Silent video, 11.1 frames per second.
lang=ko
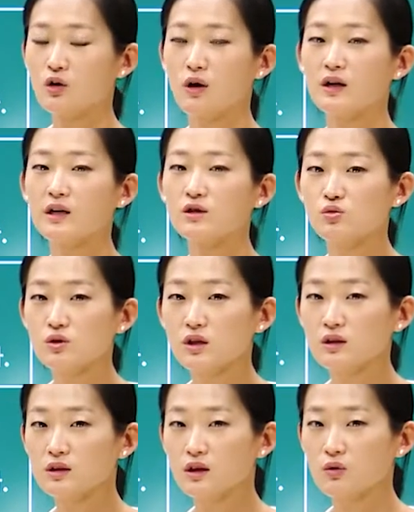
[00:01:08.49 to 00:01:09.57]
광해를
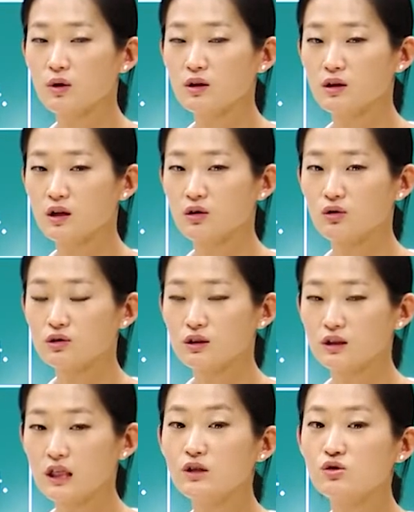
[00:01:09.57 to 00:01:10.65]
쫓아냈다고 하니까
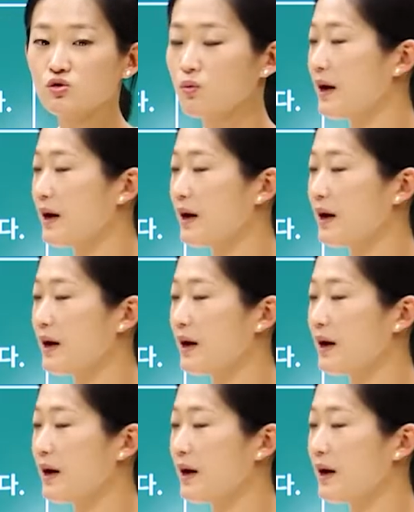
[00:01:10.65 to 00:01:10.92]
이것은 인조